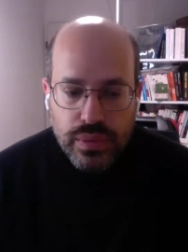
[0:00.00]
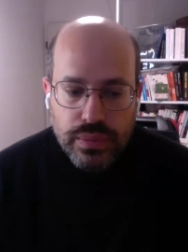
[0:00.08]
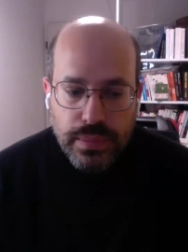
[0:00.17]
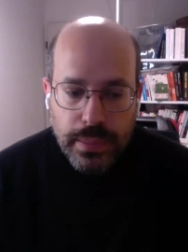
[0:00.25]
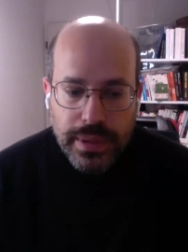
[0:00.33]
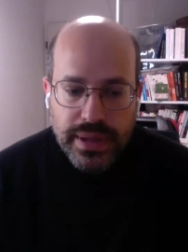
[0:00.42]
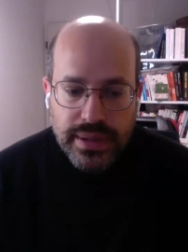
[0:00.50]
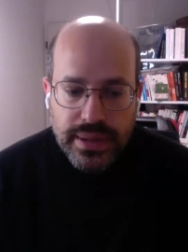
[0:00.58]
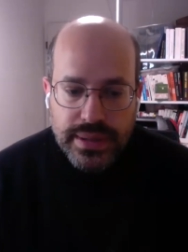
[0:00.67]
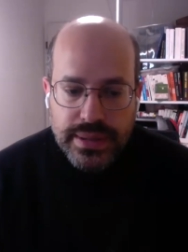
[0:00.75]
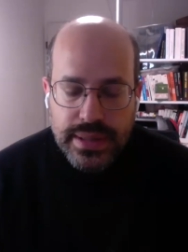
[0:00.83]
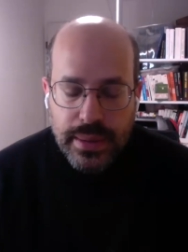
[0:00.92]
pas mal d'années
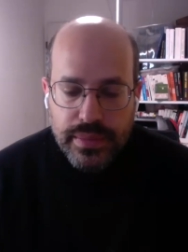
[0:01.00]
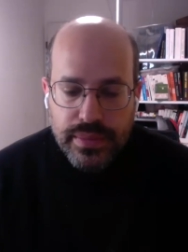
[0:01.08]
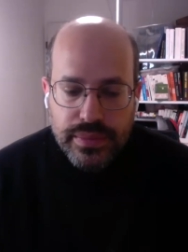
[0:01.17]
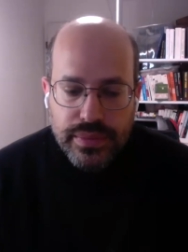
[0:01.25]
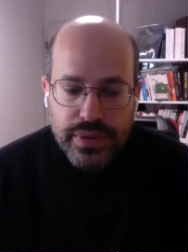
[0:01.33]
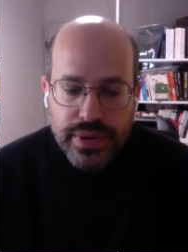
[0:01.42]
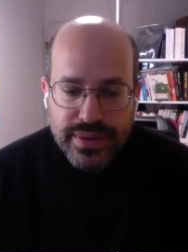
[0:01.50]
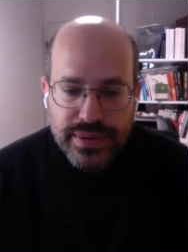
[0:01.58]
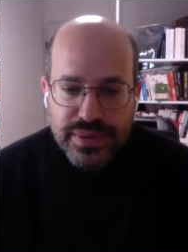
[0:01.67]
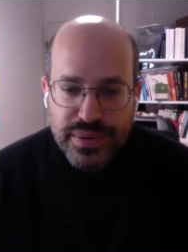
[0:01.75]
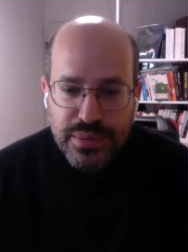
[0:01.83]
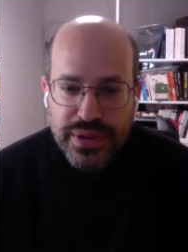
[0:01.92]
que ça, euh, je veux dire que
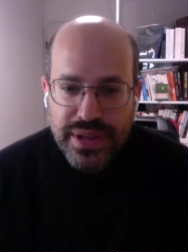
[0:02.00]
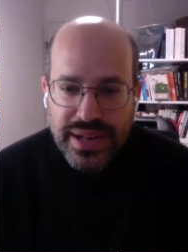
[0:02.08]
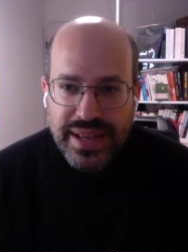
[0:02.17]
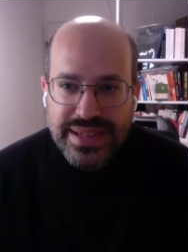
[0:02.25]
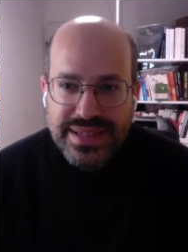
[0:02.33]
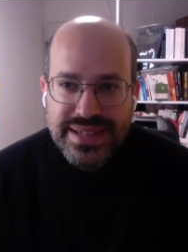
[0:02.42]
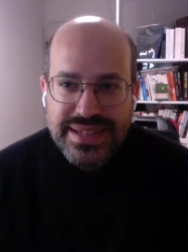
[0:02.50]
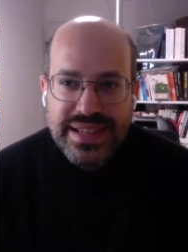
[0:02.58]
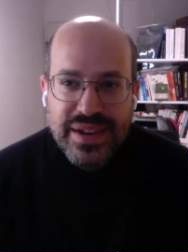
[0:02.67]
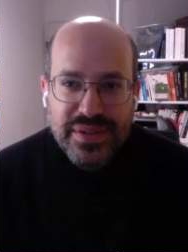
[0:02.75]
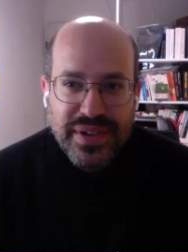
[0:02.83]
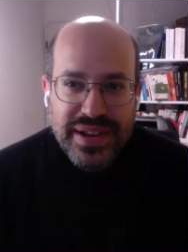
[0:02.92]
ce modèle-là existe.
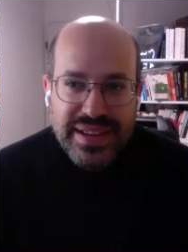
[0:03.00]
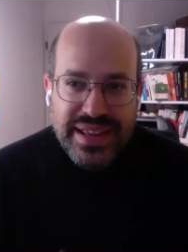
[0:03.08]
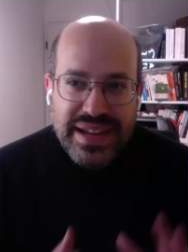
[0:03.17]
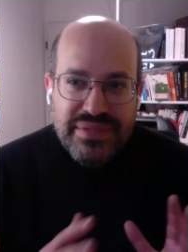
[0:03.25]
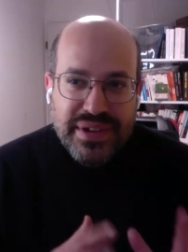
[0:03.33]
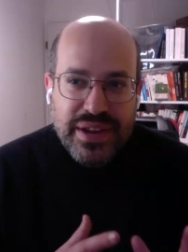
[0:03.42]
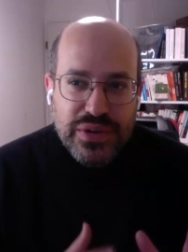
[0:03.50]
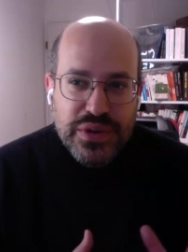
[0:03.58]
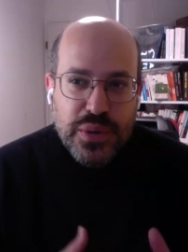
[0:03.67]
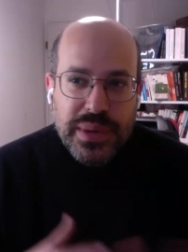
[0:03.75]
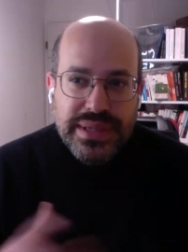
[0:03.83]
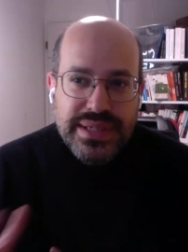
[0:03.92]
Il, enfin, y a les freelances
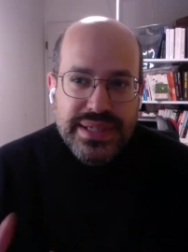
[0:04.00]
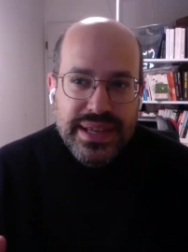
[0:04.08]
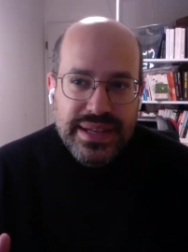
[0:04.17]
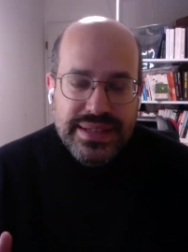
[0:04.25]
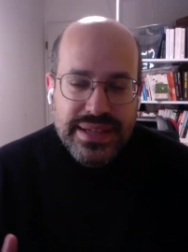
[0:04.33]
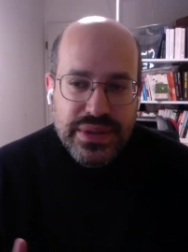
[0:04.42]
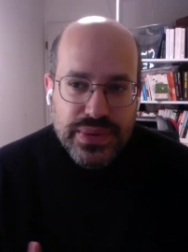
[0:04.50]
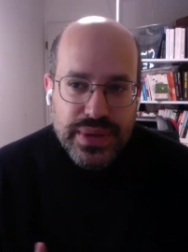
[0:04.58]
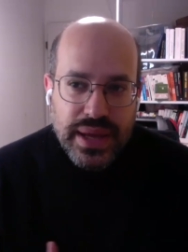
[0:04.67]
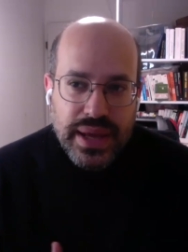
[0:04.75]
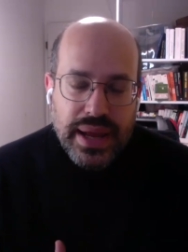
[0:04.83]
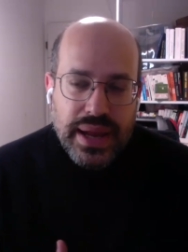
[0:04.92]
coexistent avec les agences.
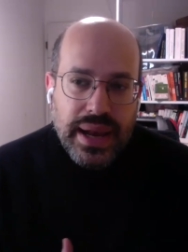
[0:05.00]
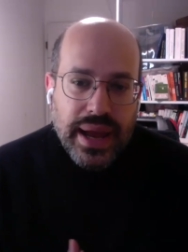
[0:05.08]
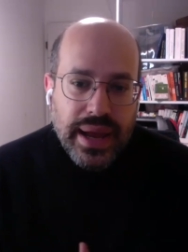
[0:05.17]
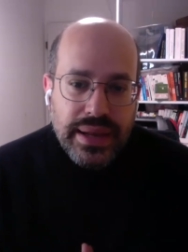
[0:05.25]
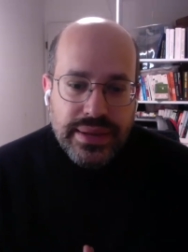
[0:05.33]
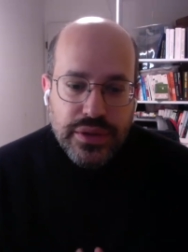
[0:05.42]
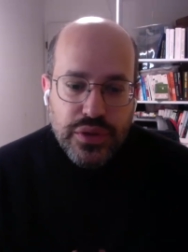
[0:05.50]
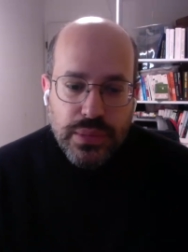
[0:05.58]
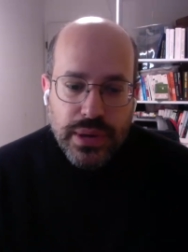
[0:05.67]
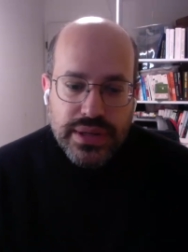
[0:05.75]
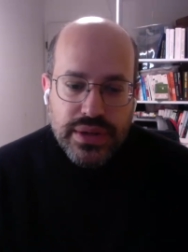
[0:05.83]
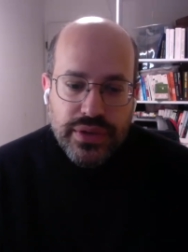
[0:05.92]
La réalité du
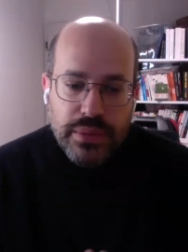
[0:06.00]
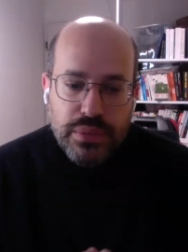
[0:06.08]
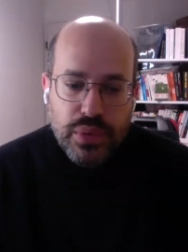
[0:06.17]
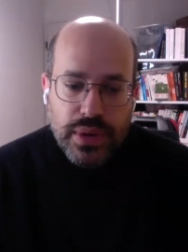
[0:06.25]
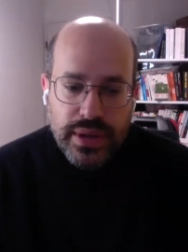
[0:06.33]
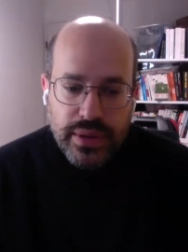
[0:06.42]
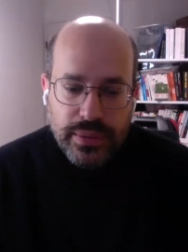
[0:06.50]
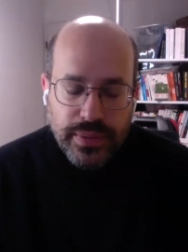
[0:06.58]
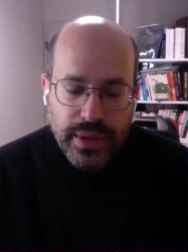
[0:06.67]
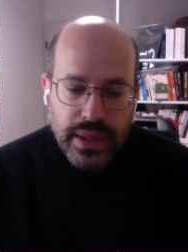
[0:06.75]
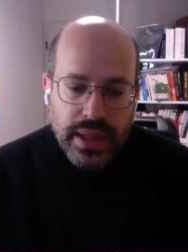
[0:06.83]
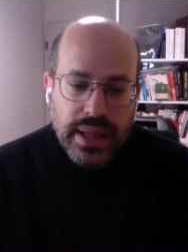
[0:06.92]
marché, on va dire pour le client,
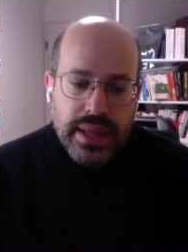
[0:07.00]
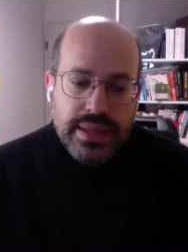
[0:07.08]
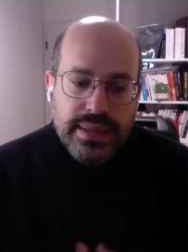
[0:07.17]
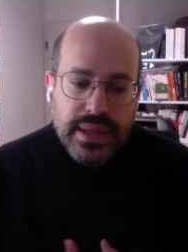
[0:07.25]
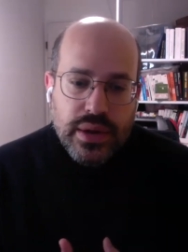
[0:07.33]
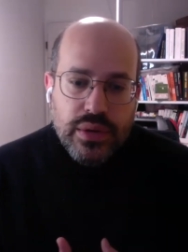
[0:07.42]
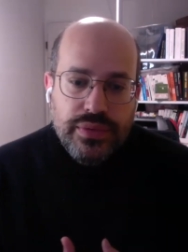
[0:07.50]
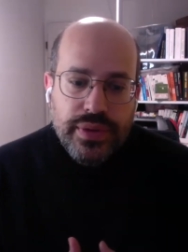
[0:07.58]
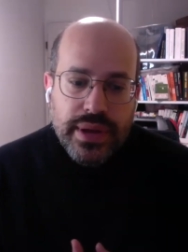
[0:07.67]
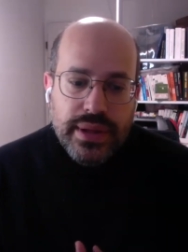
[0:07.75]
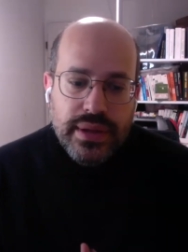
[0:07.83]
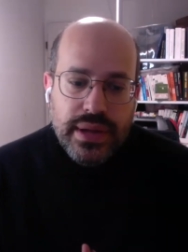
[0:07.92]
c'est qu'en
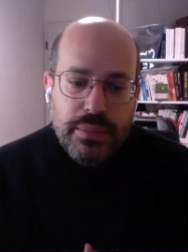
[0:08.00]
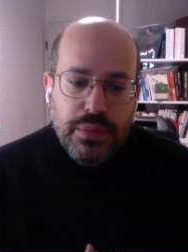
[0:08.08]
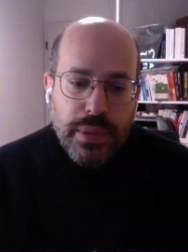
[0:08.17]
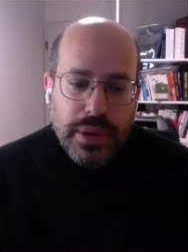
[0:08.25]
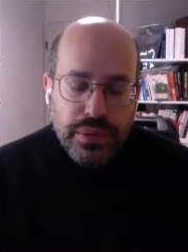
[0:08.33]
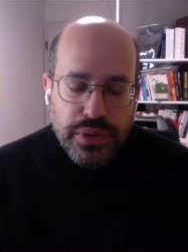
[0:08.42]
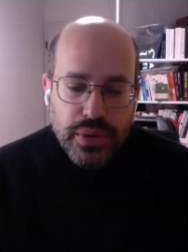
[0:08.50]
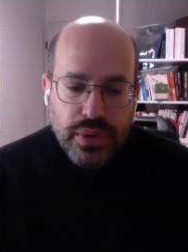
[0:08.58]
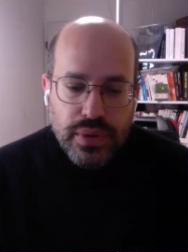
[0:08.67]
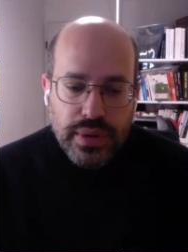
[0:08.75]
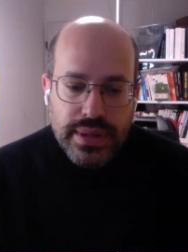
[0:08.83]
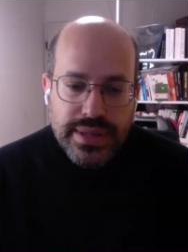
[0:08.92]
fait, la plupart du
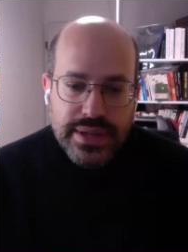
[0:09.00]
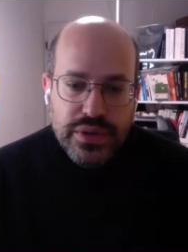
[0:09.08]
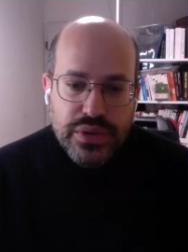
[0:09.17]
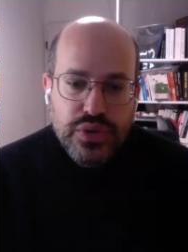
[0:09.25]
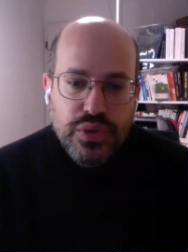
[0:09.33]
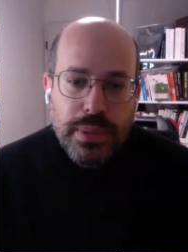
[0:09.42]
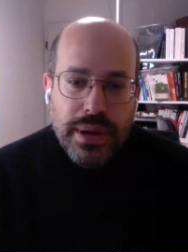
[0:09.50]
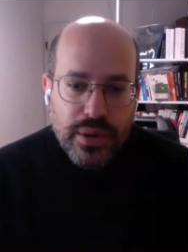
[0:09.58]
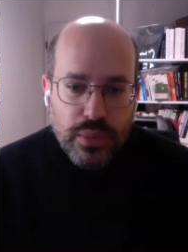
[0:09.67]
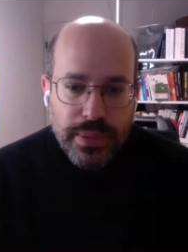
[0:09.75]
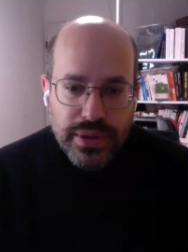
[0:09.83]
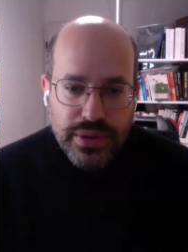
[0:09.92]
temps, les agences n'ont pas les
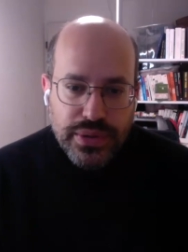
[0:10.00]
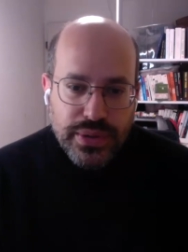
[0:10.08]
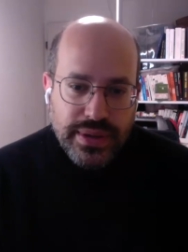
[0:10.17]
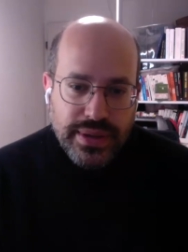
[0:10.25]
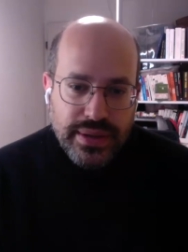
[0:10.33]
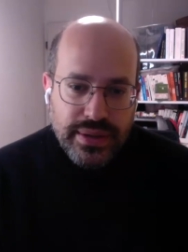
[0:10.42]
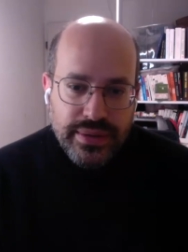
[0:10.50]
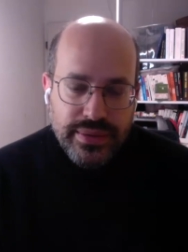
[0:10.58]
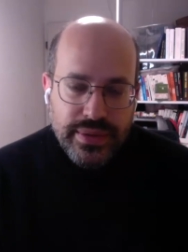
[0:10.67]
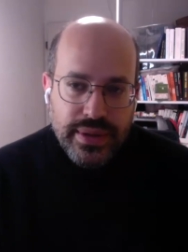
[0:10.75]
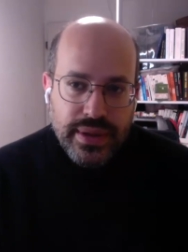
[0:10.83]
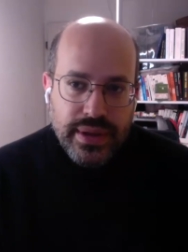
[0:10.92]
compétences en interne.
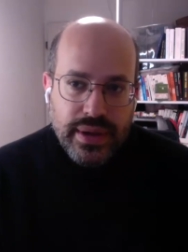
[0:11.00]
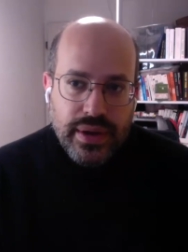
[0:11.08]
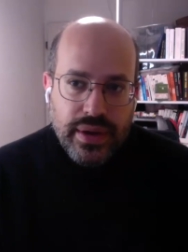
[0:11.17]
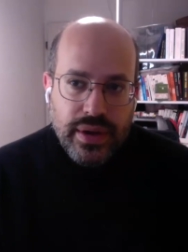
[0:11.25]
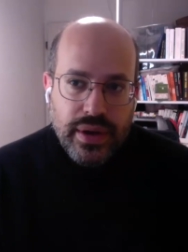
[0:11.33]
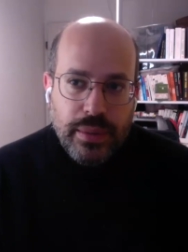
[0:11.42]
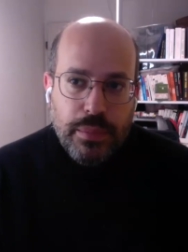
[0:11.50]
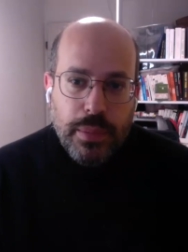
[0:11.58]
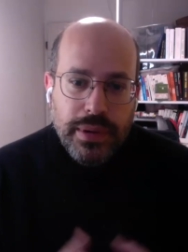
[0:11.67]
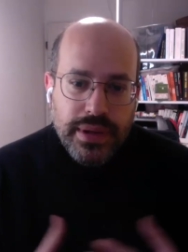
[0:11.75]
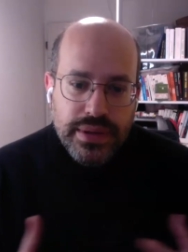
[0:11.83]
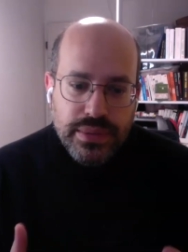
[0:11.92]
Euh, pour
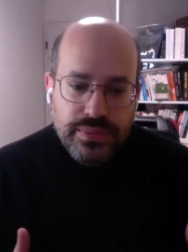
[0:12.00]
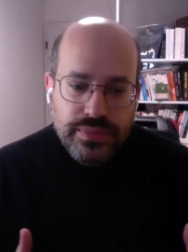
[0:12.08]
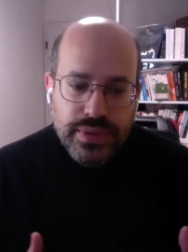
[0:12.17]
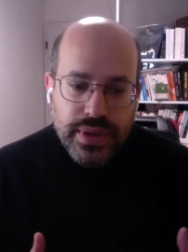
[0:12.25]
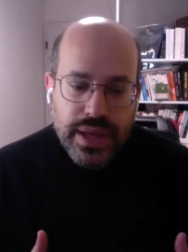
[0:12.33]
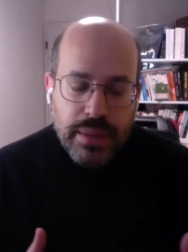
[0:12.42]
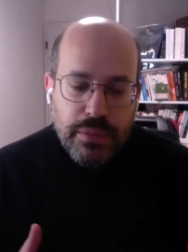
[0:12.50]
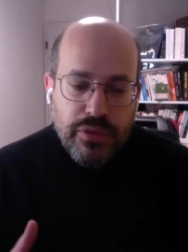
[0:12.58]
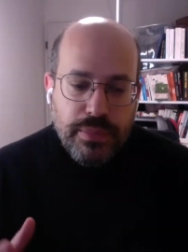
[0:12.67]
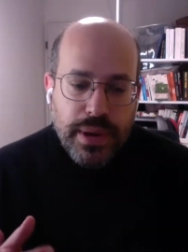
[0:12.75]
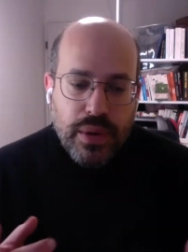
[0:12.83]
plein de raisons. C'est-à-dire qu'elles peuvent pas